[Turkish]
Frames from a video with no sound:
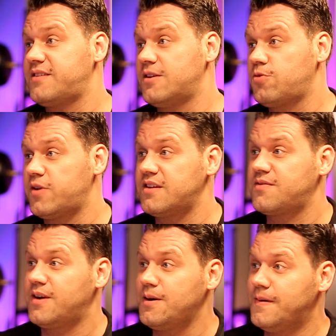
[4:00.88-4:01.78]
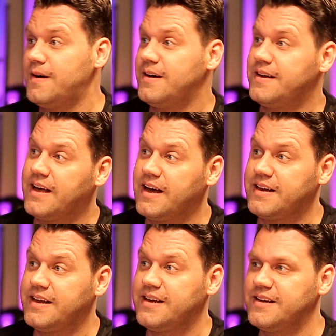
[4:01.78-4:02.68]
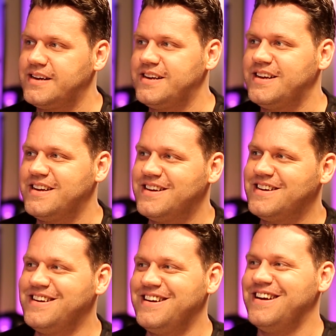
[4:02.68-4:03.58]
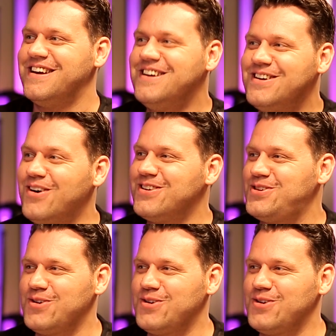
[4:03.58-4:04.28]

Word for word: atan Torres var ama Evet. yani... hani- Elemelerde 3 gol atan Torres